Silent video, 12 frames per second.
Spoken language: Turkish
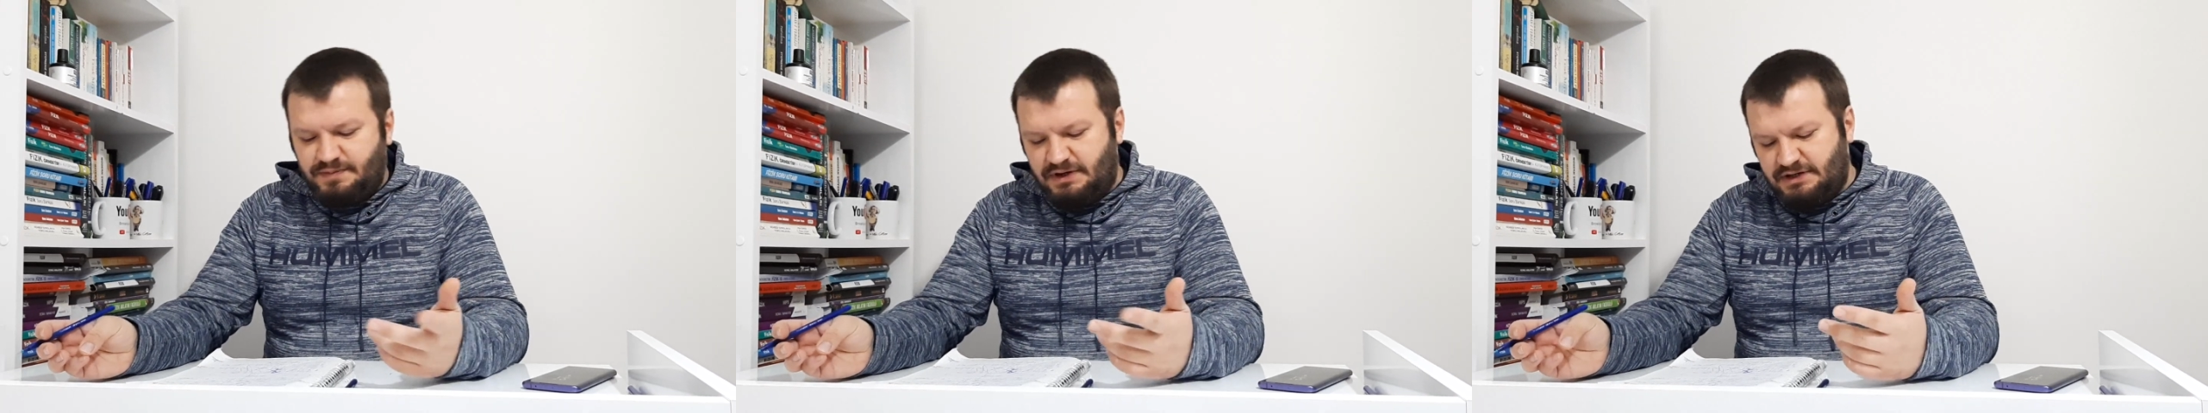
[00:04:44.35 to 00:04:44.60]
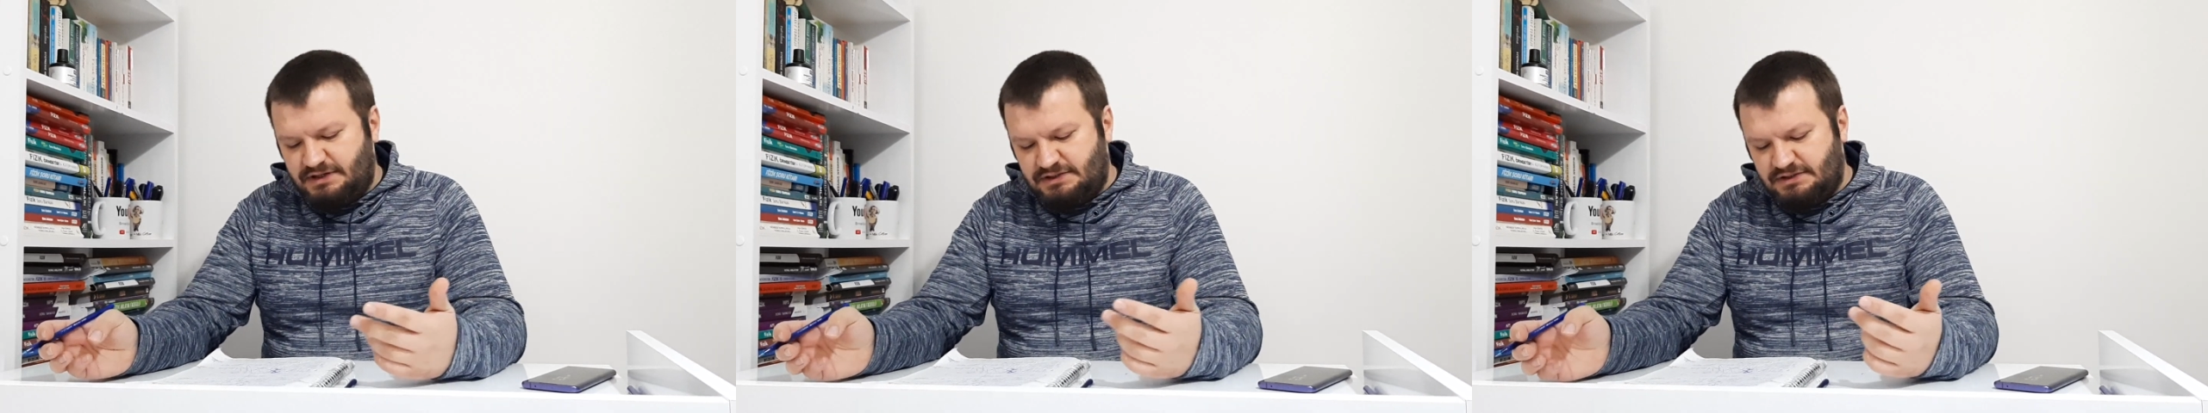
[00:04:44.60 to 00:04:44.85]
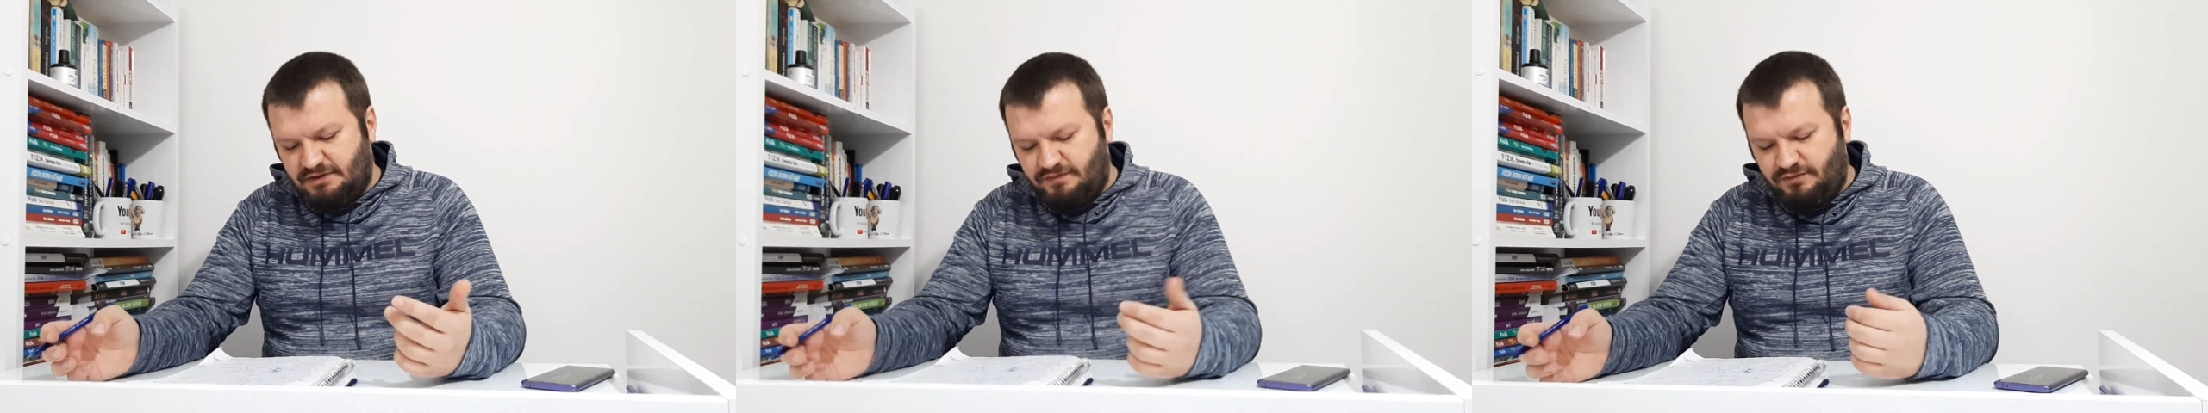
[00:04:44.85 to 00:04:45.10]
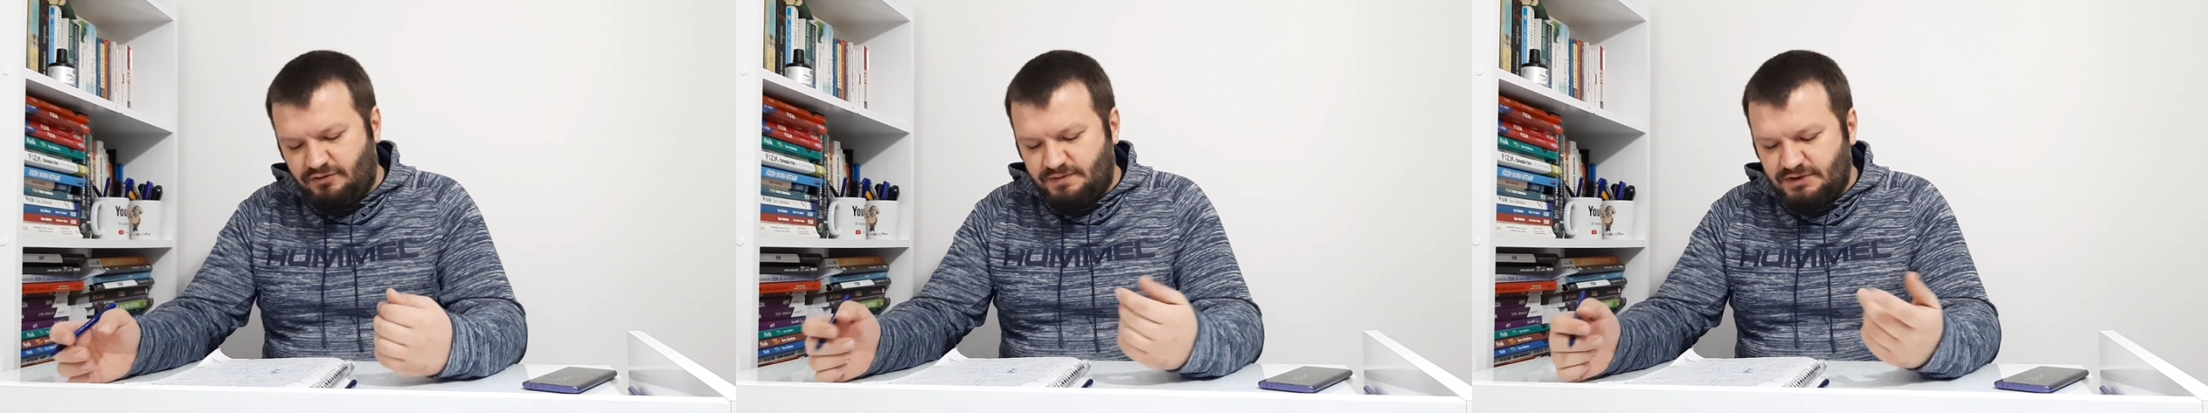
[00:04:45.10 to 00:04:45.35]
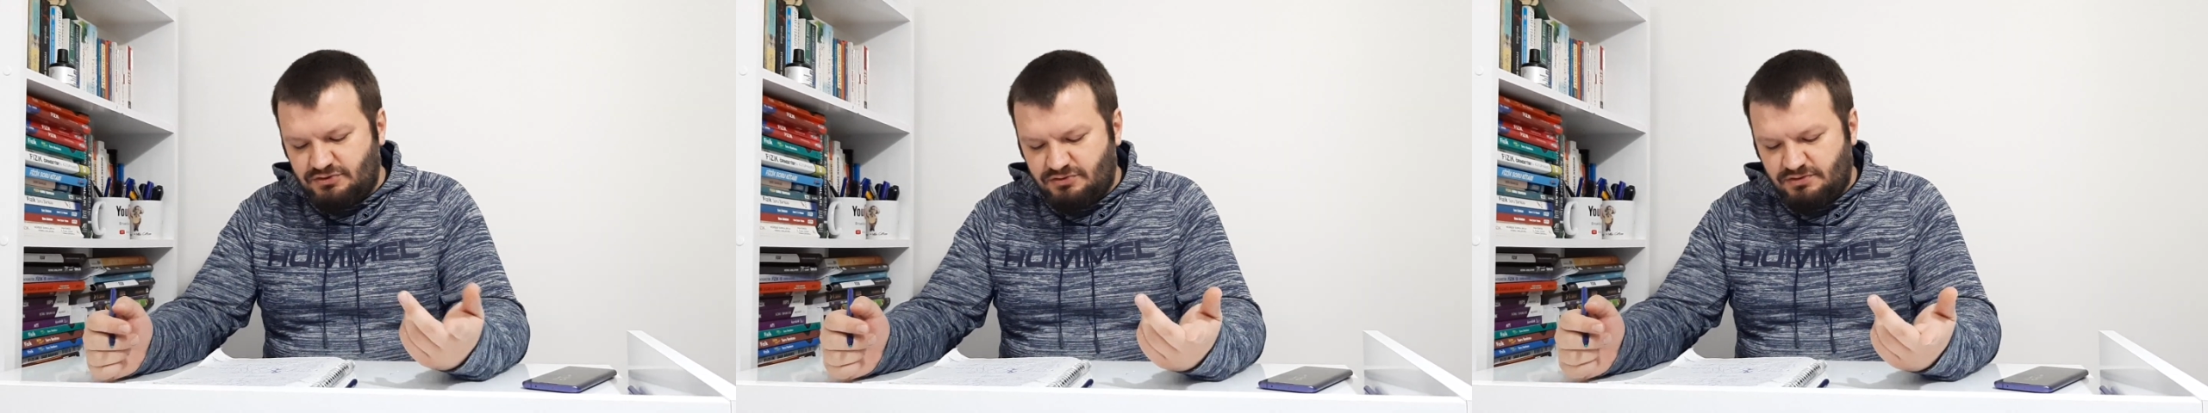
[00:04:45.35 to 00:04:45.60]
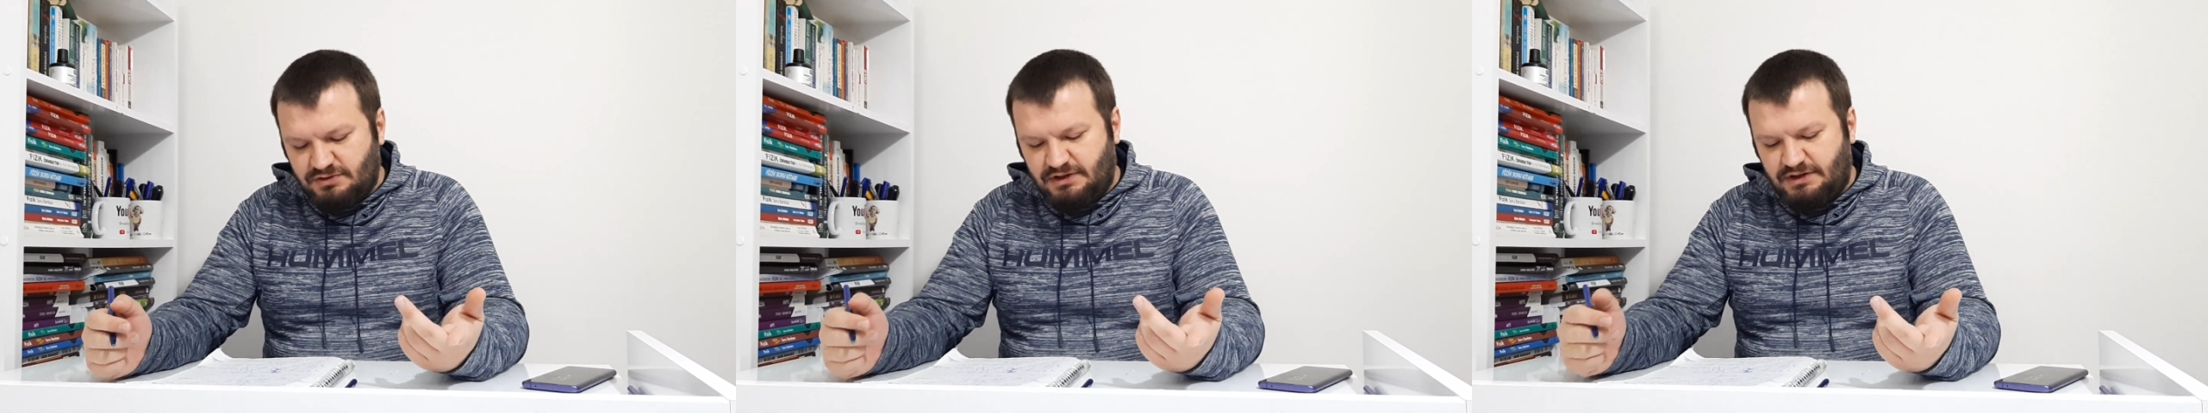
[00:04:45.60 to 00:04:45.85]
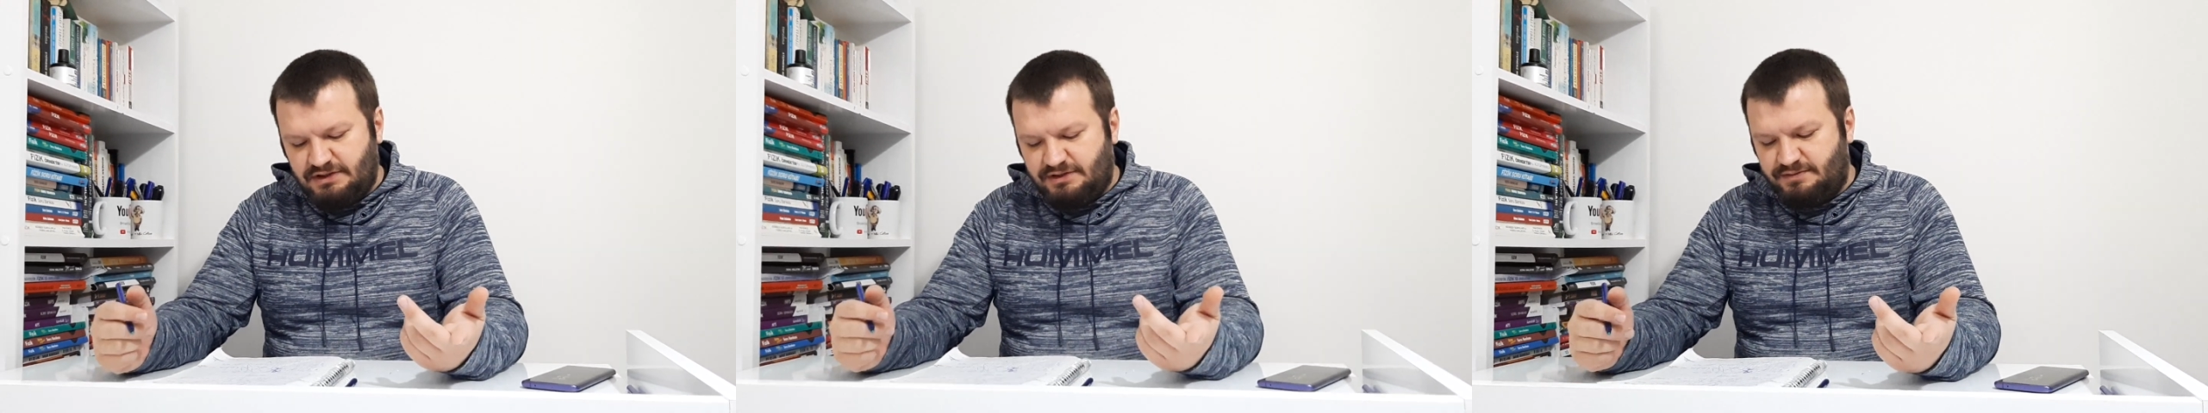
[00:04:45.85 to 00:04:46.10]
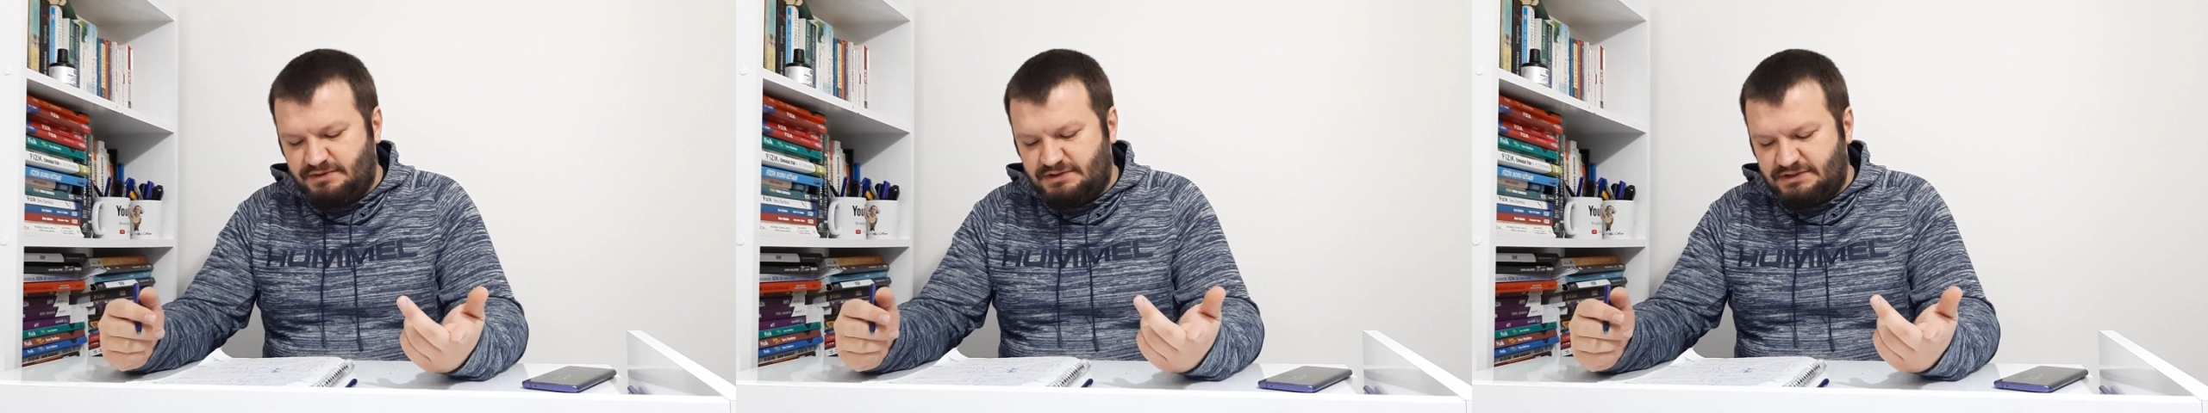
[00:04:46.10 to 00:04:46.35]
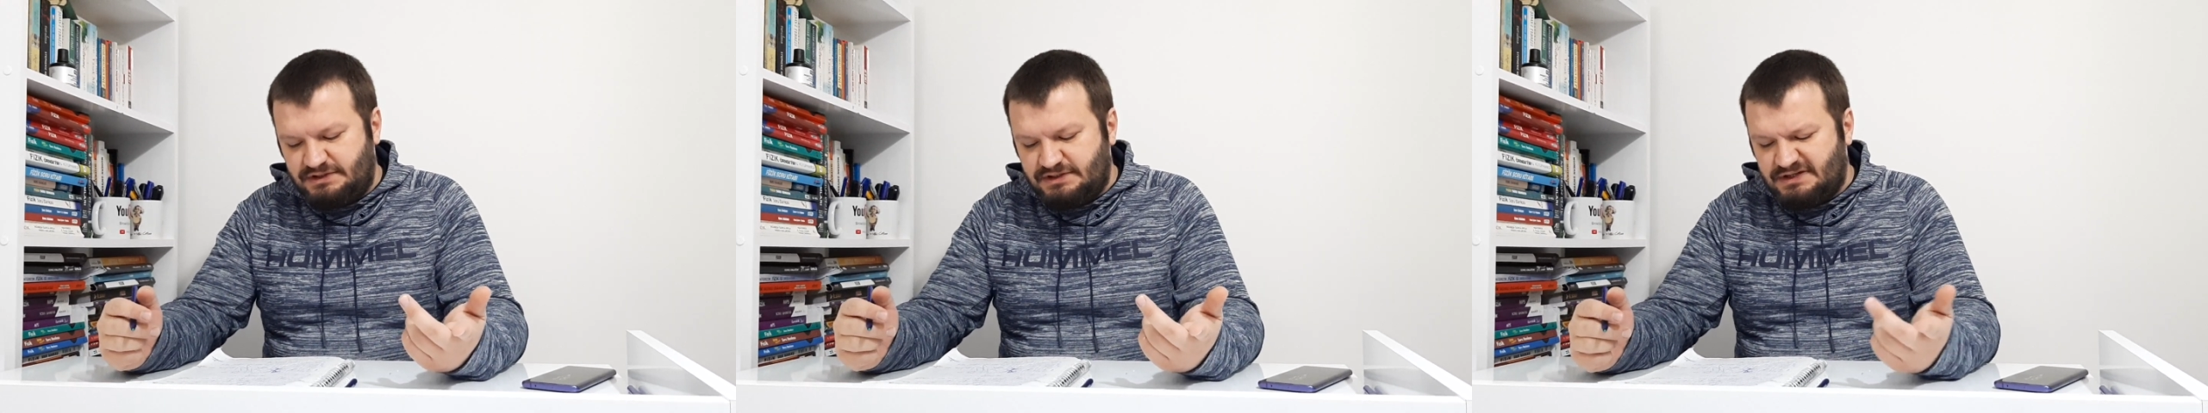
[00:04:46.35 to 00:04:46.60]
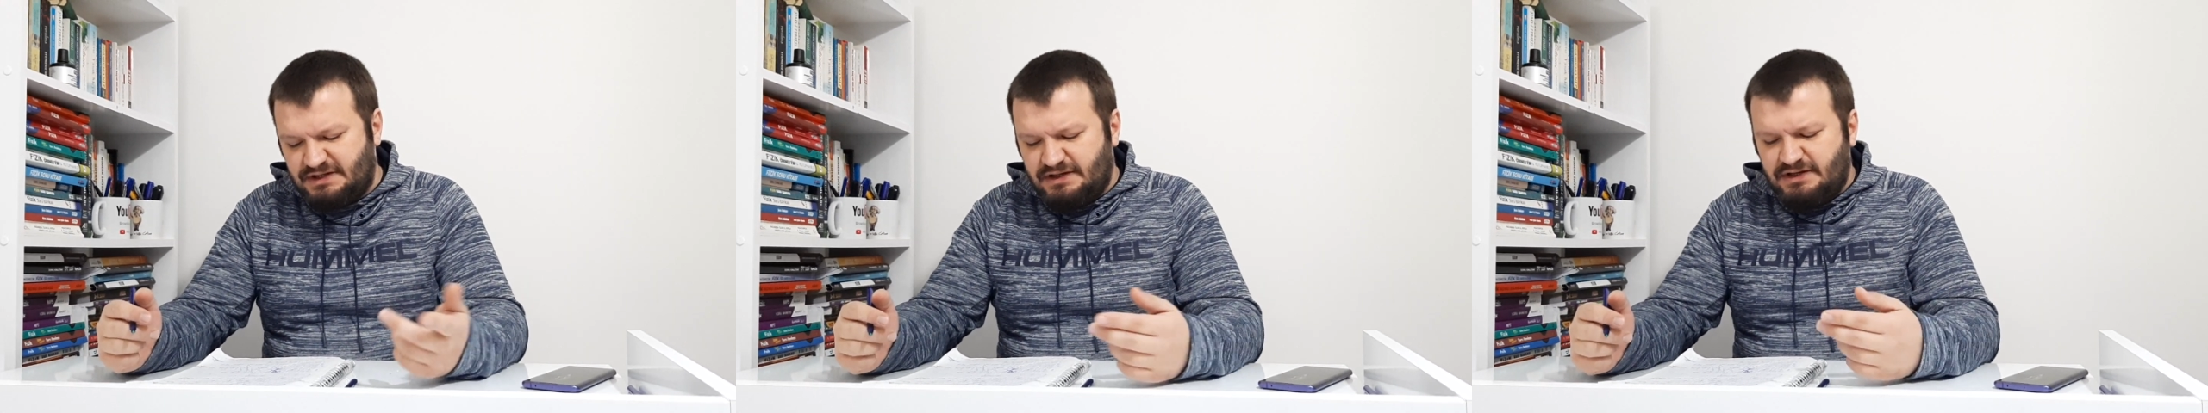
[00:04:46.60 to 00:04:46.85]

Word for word: arkasından formasyon da alabilirsiniz.